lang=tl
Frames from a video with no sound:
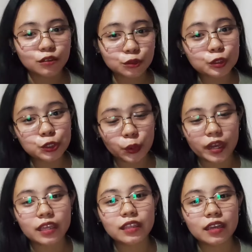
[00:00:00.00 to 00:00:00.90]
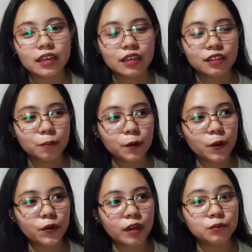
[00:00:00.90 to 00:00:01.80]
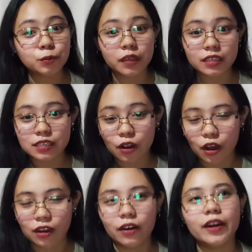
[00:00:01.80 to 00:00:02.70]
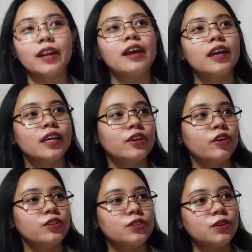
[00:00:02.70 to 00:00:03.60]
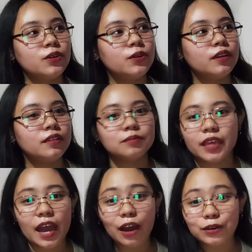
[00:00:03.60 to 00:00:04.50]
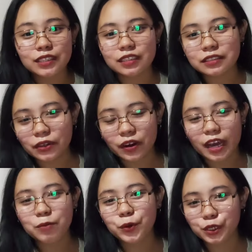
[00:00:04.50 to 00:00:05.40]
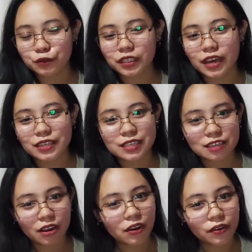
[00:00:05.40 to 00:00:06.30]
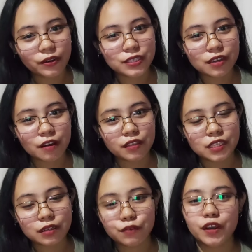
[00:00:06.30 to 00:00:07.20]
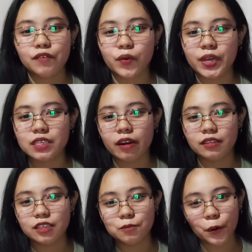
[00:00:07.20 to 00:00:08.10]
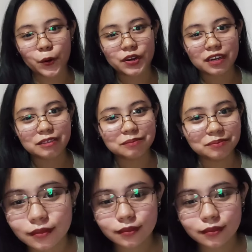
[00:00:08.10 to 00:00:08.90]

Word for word: to join the program to be a scholar. So, kaya ako nandito. I'm one of the lucky scholars of the Certified Voice Artist Program.